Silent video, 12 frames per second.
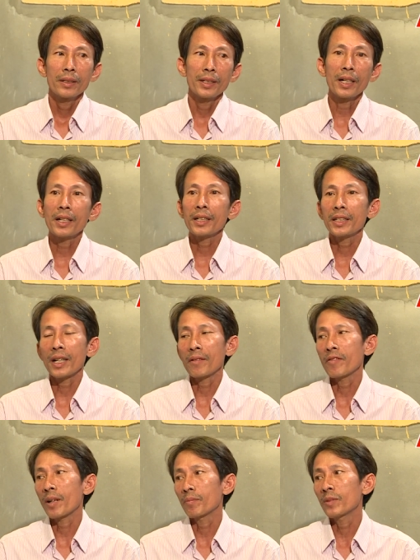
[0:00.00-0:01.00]
những cái
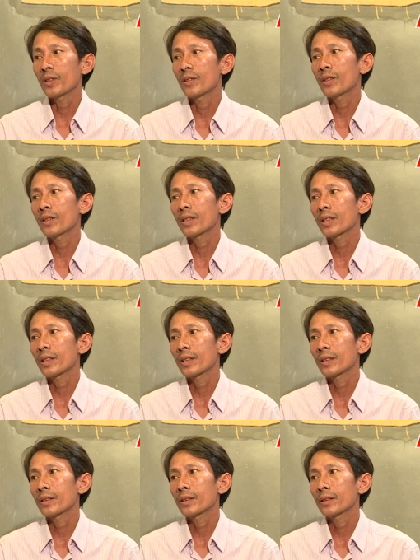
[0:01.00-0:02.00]
sản phẩm của
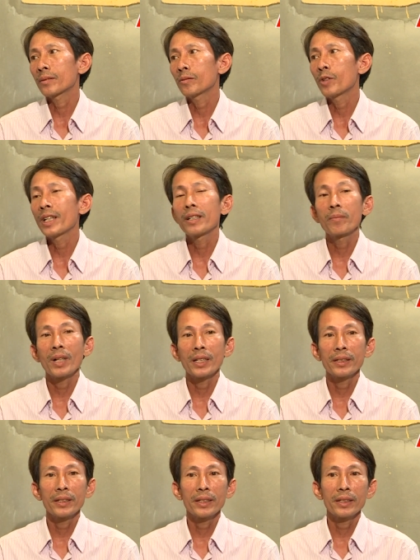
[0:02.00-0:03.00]
quê hương
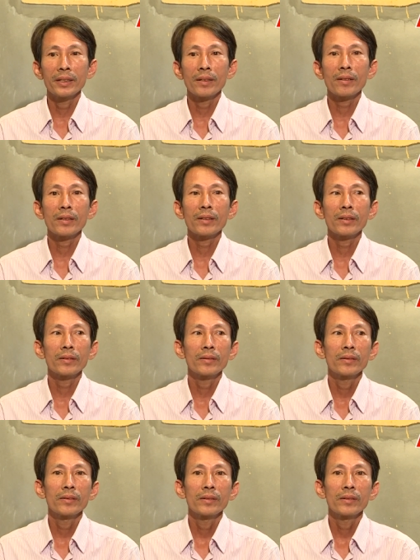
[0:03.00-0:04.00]
mình thì nó
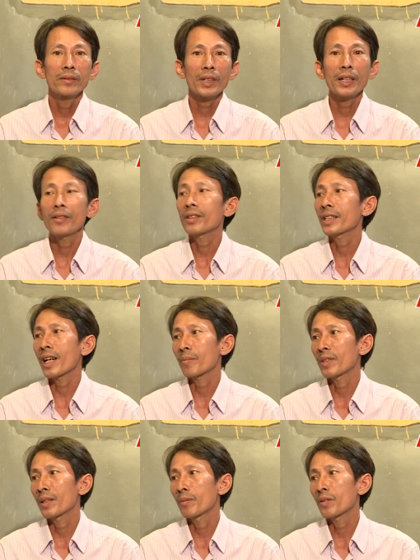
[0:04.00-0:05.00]
thấy vỏ
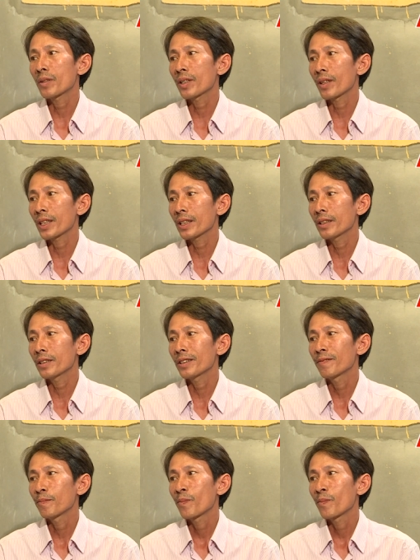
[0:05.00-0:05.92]
tràm là một cái loại